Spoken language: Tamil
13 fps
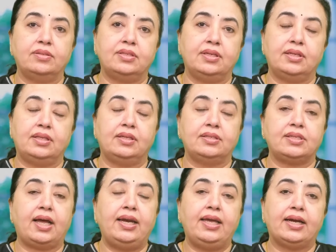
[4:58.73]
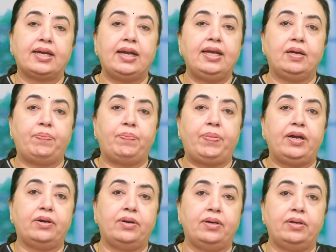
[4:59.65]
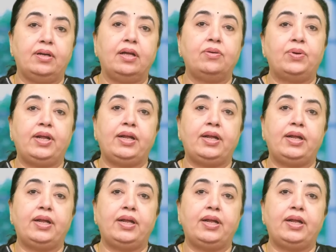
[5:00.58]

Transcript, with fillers: அந்த சளியை கிளியர் பண்றத விட